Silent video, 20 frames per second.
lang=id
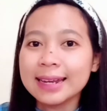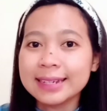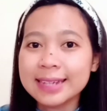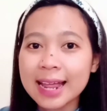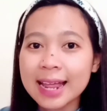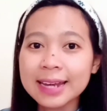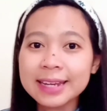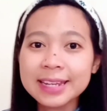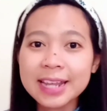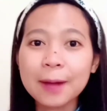
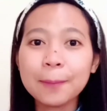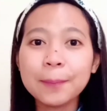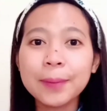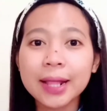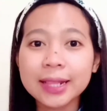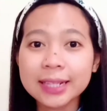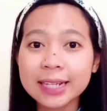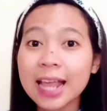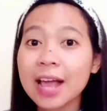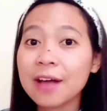Dan yang
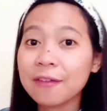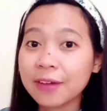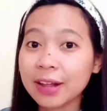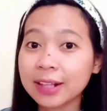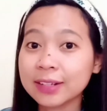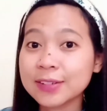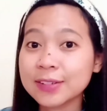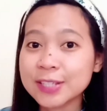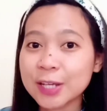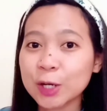Bradley
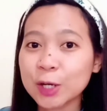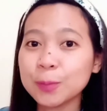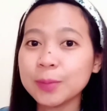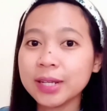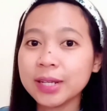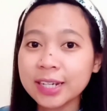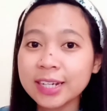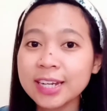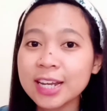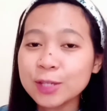Everator Serum
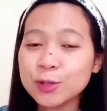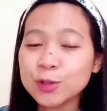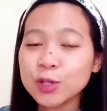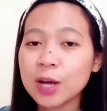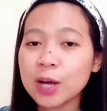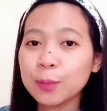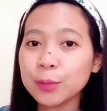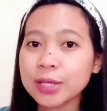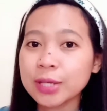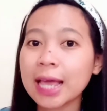ini dia
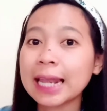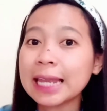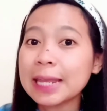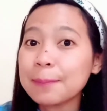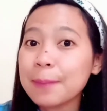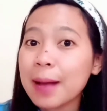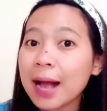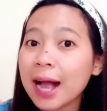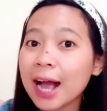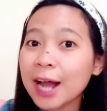juga punya
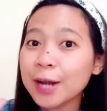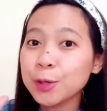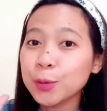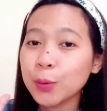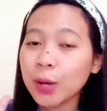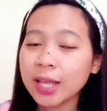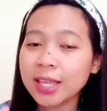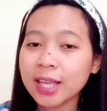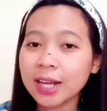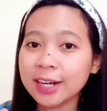5
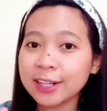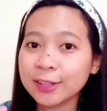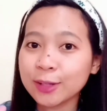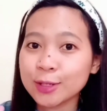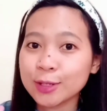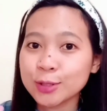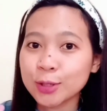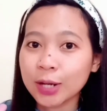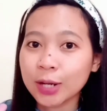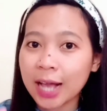kandungan yang
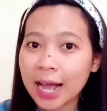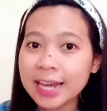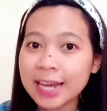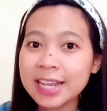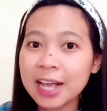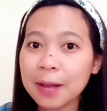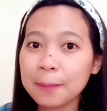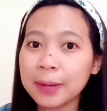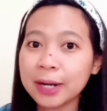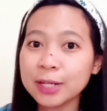
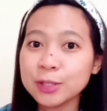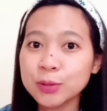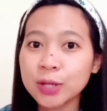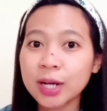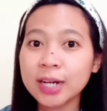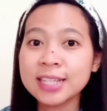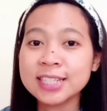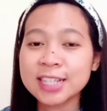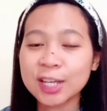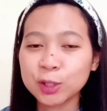ditonjolkan yang mana
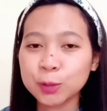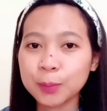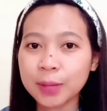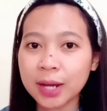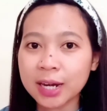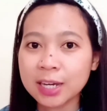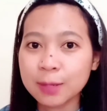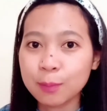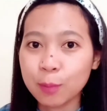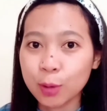juga dicantumkan di